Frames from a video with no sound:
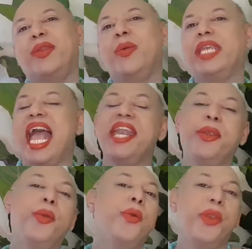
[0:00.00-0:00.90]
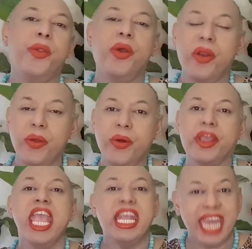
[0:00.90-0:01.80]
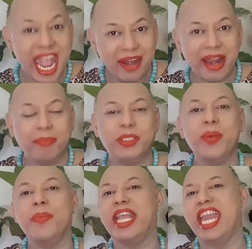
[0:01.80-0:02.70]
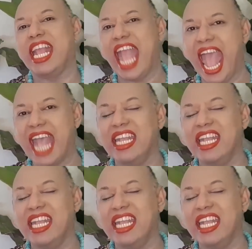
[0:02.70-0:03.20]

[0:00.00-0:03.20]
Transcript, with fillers: ทุกท่านทุกคนทั่วโลกได้รับชมกันนะคะ